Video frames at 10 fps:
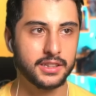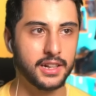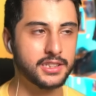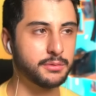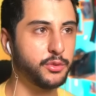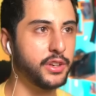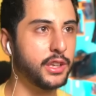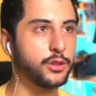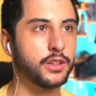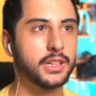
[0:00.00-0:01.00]
Fransızlı
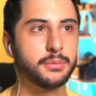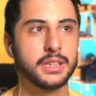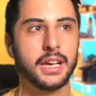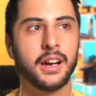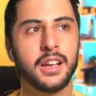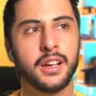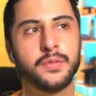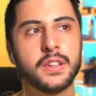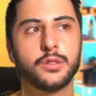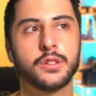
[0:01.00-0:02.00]
Freddy Krueger mı diye hala
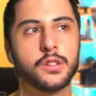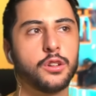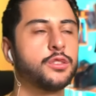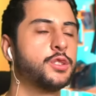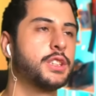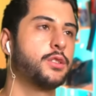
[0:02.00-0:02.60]
Freddy Krueger olduğunu